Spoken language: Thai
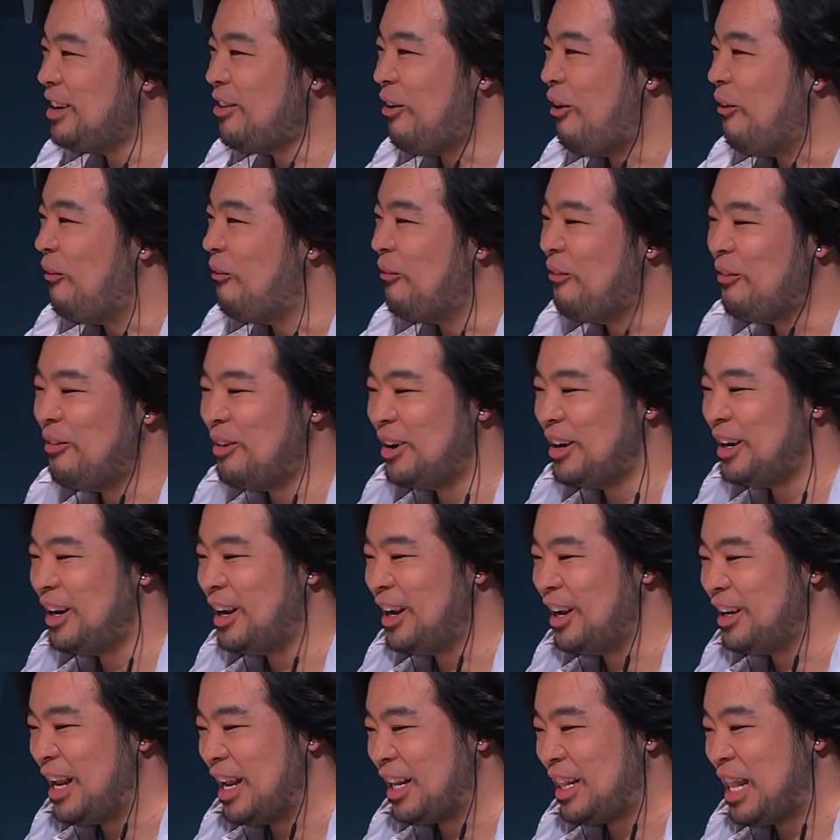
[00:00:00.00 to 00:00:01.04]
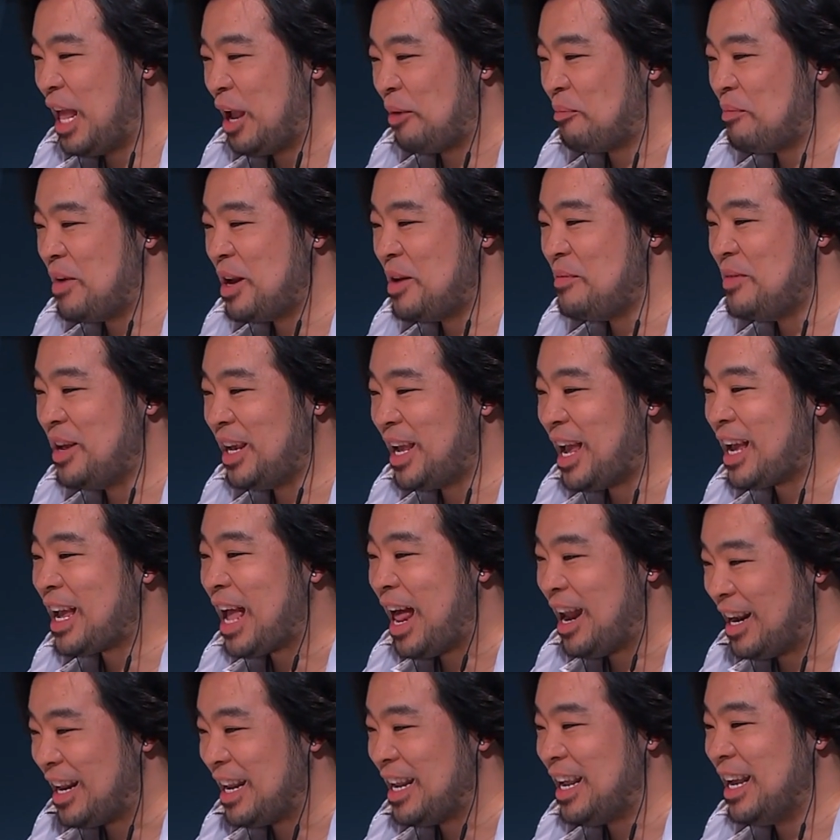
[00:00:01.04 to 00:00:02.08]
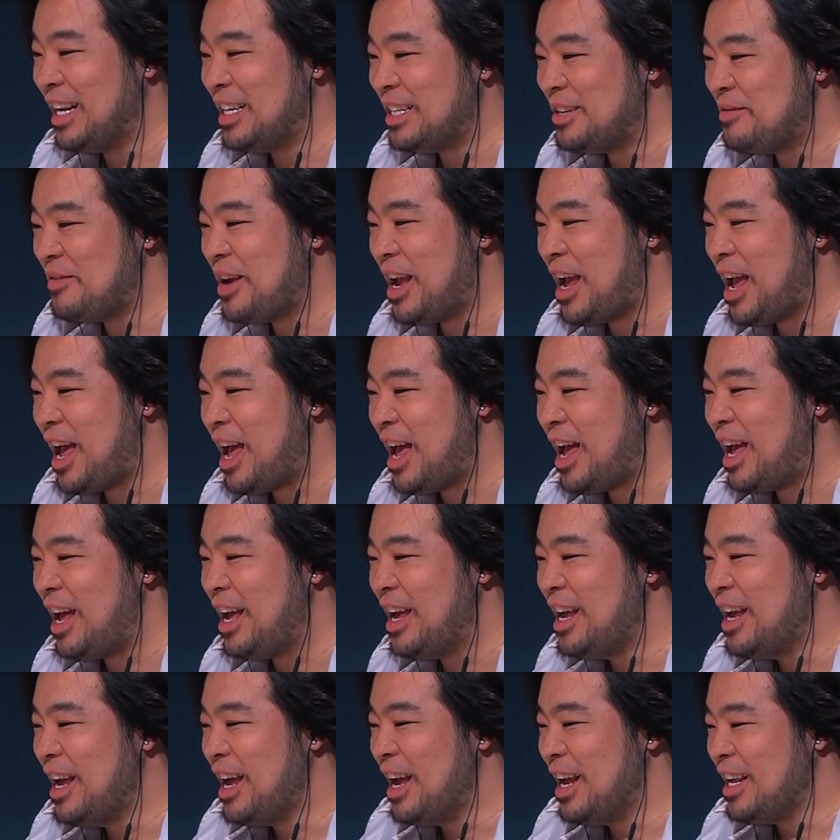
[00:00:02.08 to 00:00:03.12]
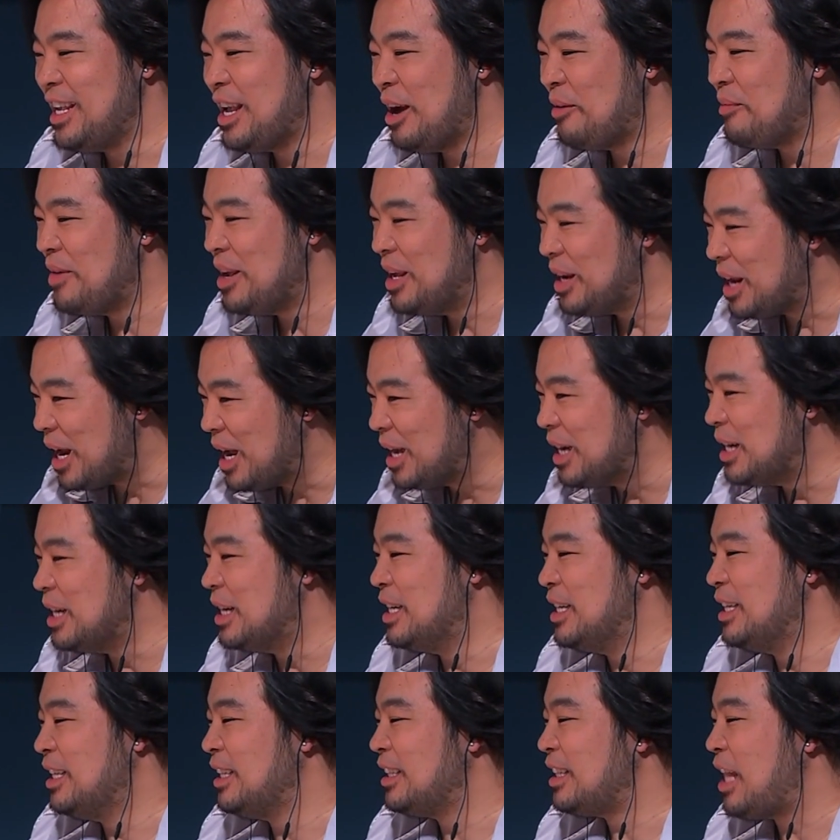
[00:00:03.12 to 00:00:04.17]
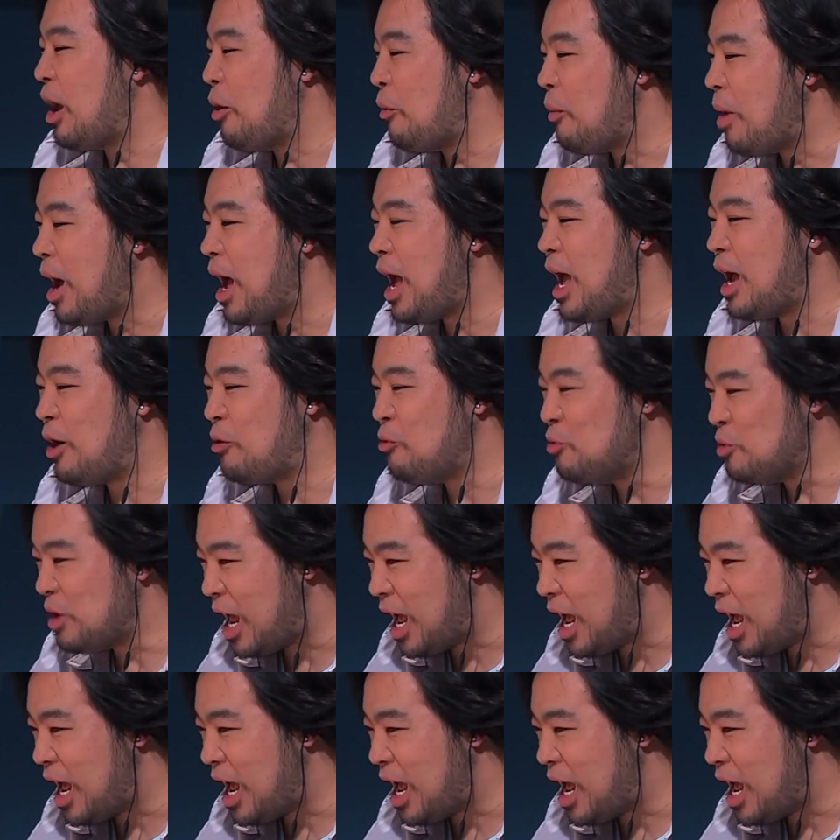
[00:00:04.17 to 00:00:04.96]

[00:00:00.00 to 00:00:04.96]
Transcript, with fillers: วิตของเด็กๆ ไม่ได้มีแค่การเรียนใช่ไหมฮะ ยังมีเรื่องอื่น แต่ว่าครู